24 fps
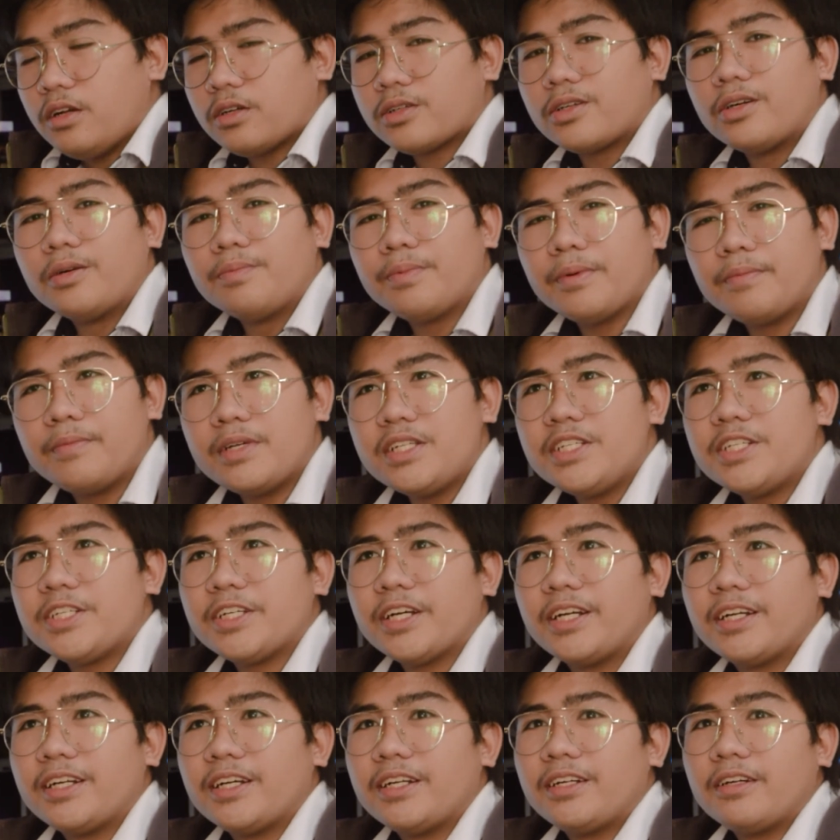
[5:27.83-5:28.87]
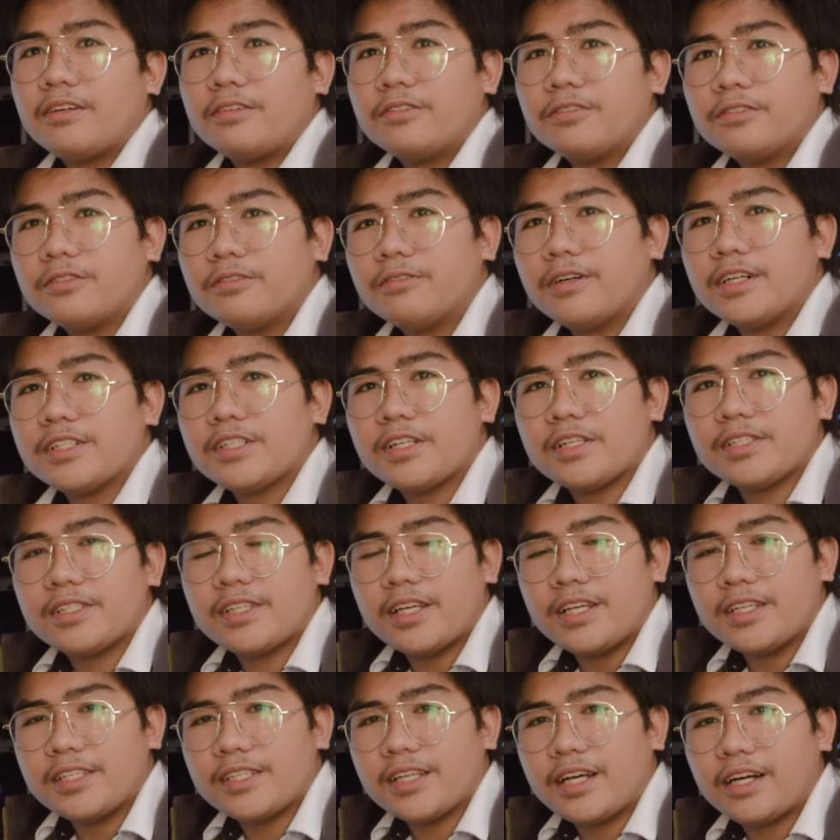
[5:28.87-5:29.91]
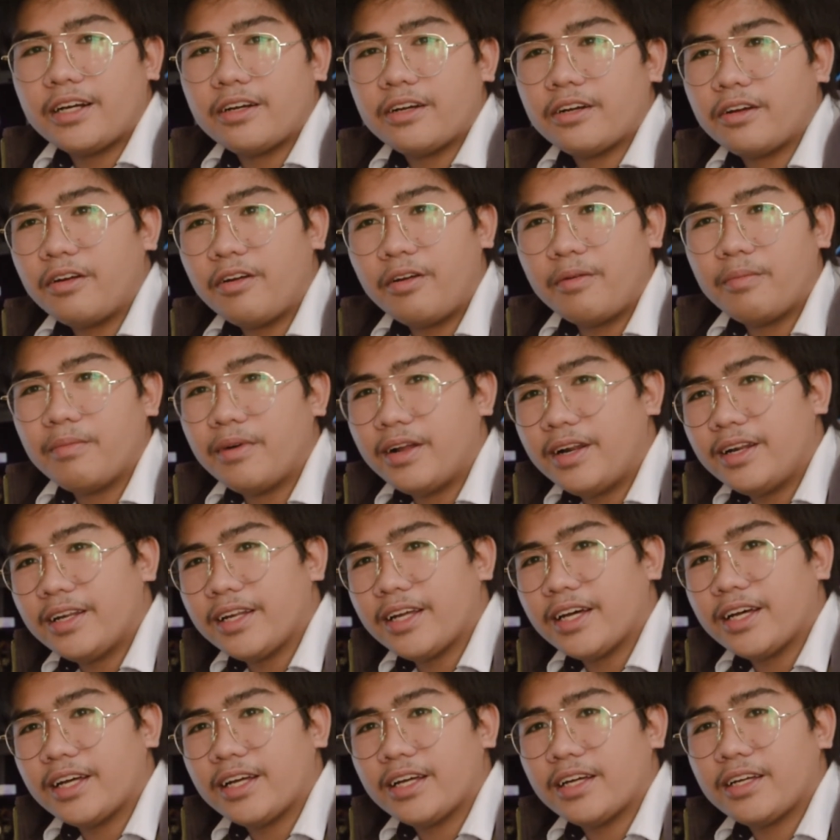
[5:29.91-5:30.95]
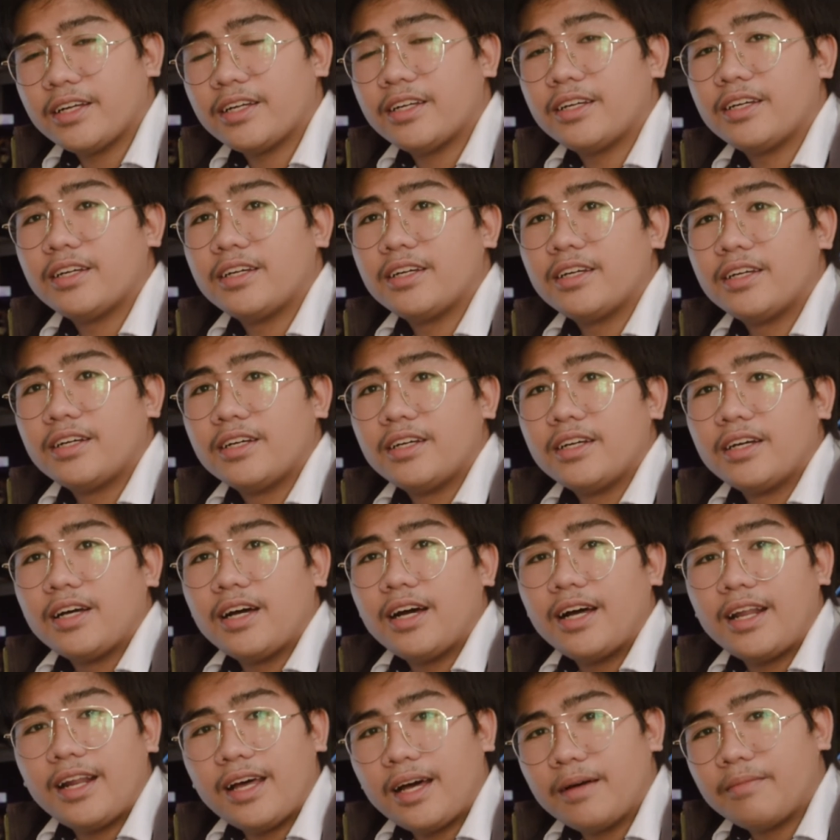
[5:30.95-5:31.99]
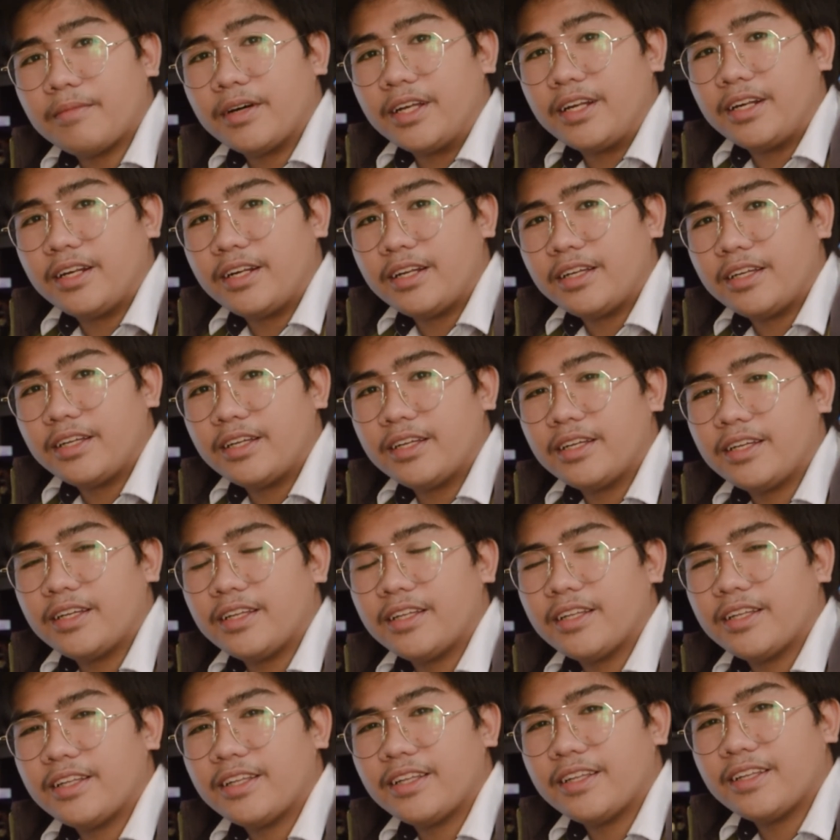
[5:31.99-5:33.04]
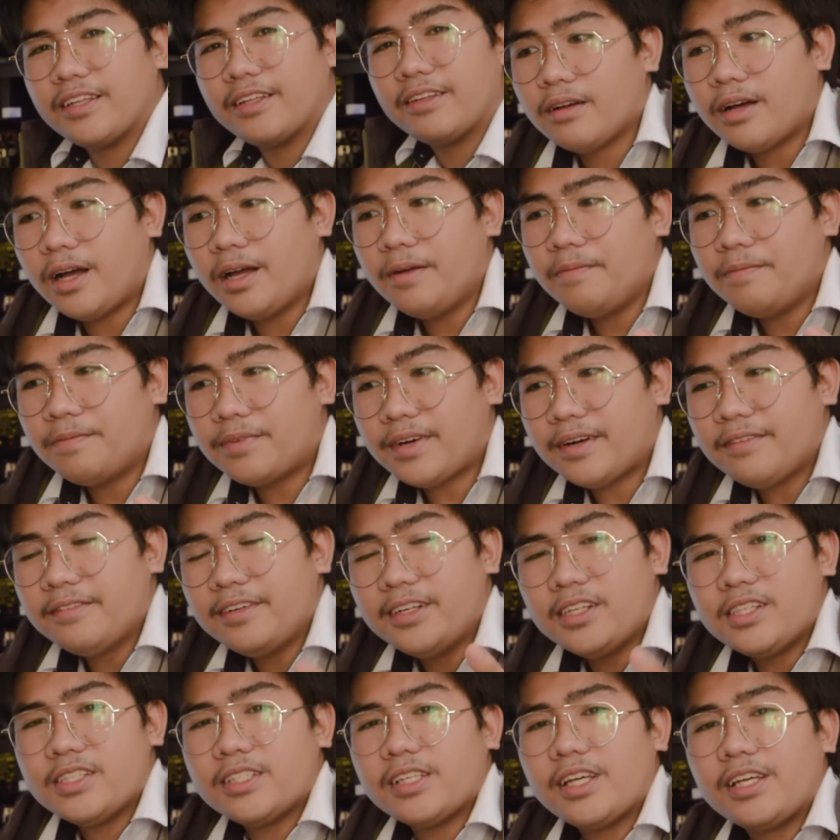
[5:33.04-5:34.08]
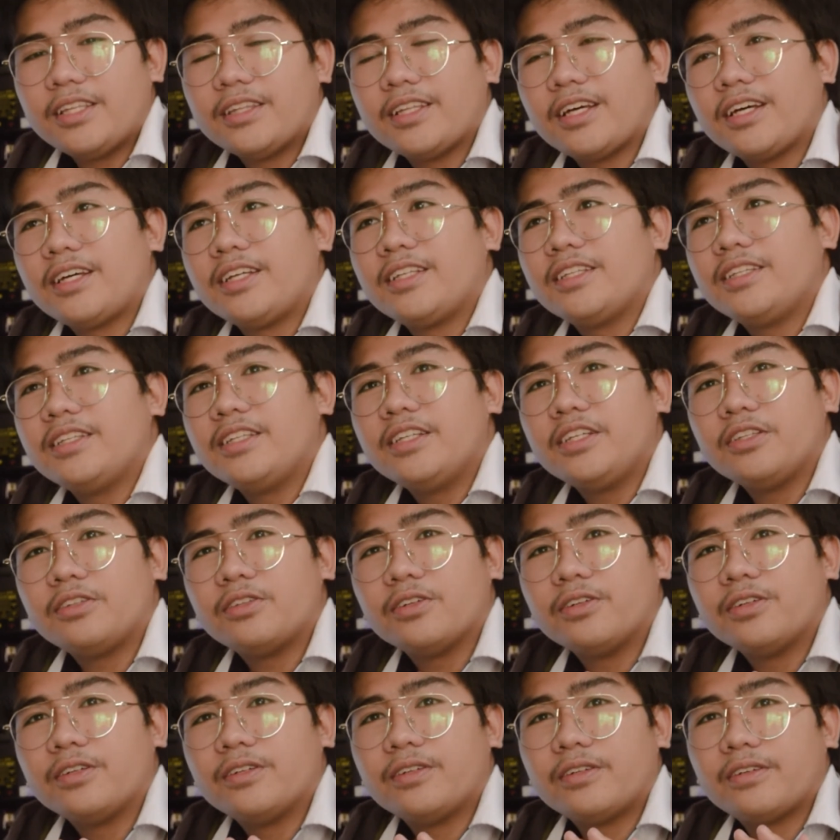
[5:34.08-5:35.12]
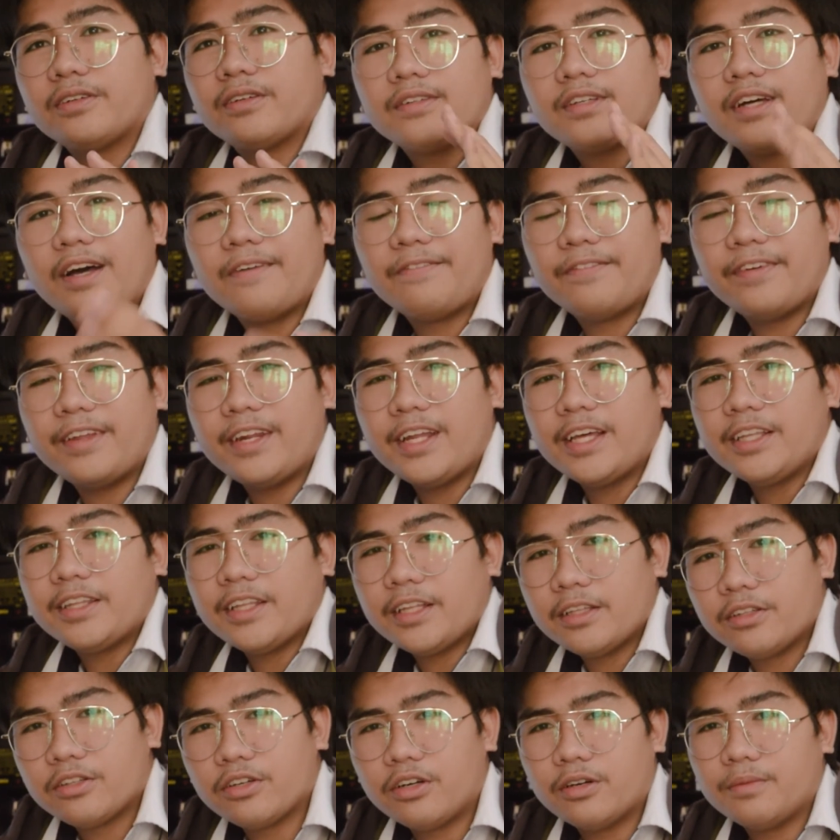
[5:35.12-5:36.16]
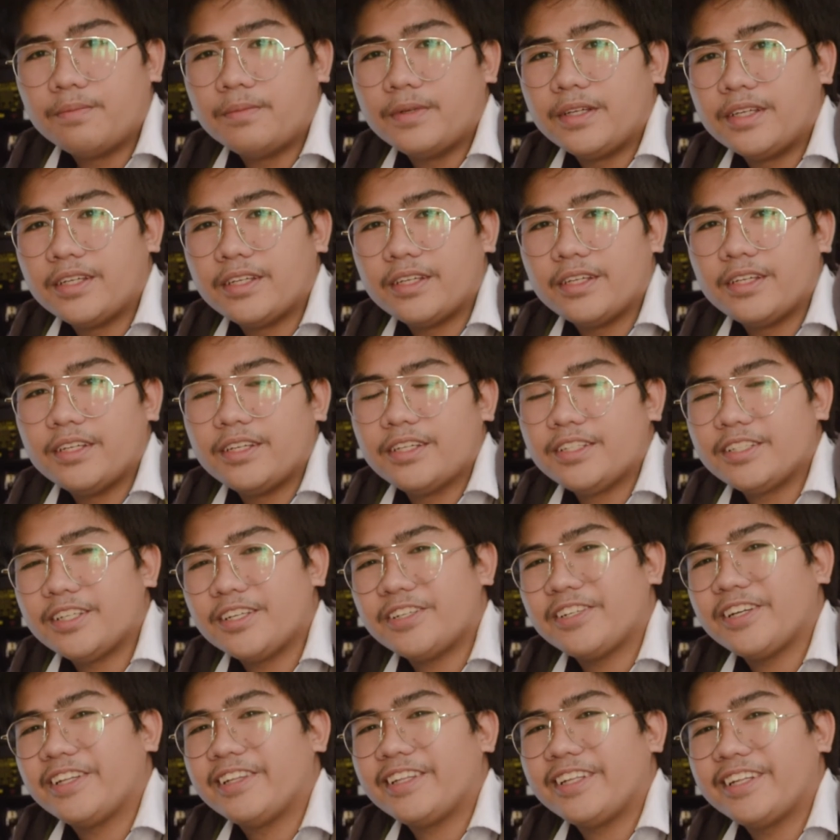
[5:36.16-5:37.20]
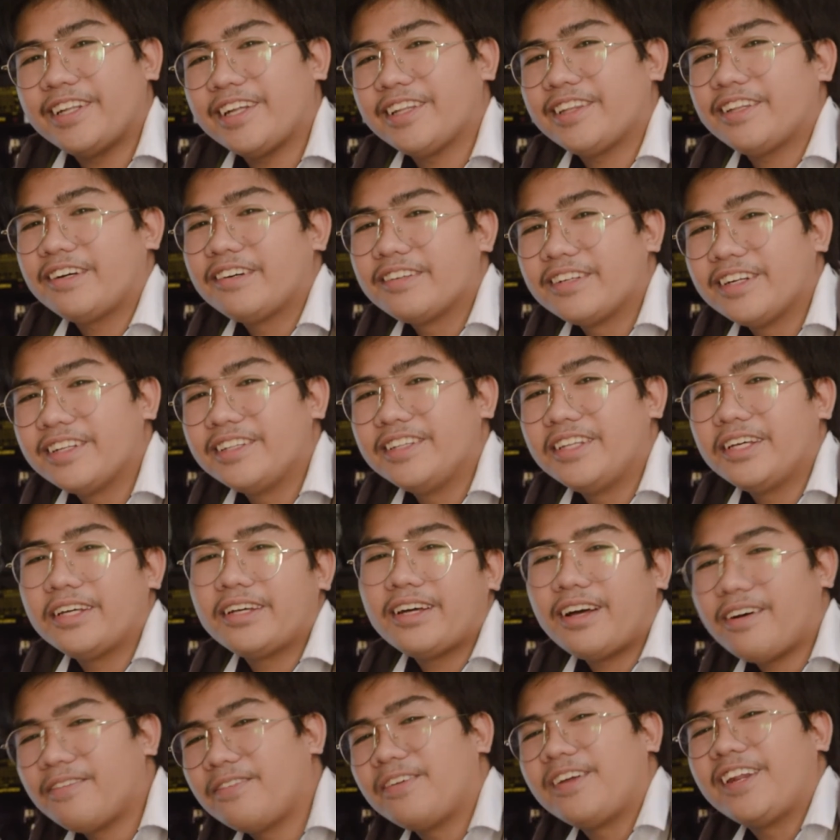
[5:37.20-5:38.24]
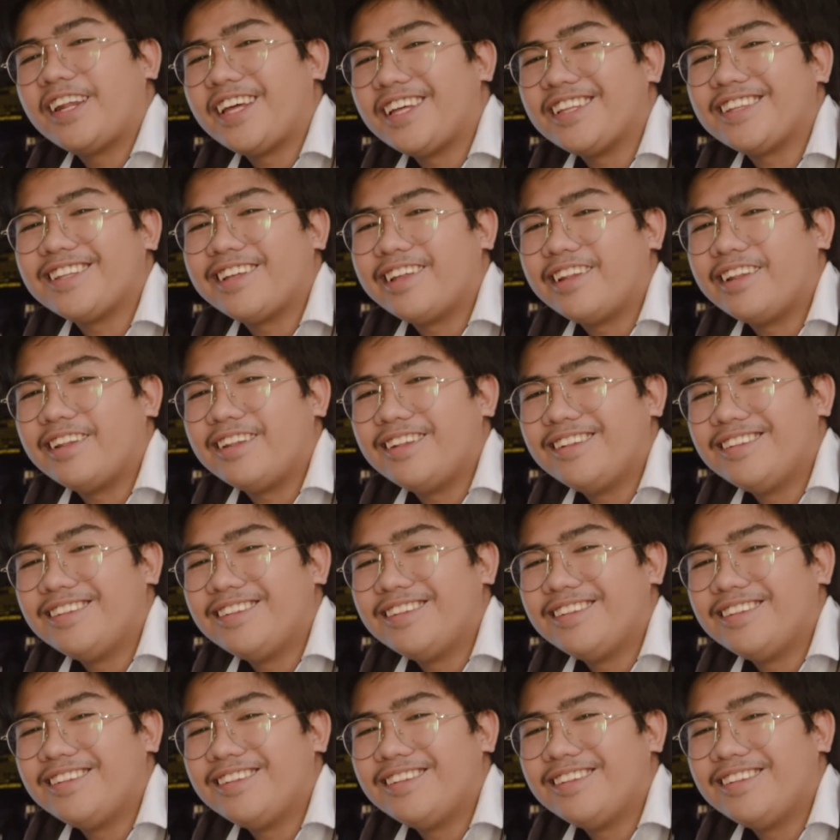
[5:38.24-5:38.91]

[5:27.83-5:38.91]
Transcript: coffee bean siya na nakukuha siya sa isang herbal na halaman. I'm proudly say na hindi to caffeinated coffee isa siyang tinatawag na decaffeinated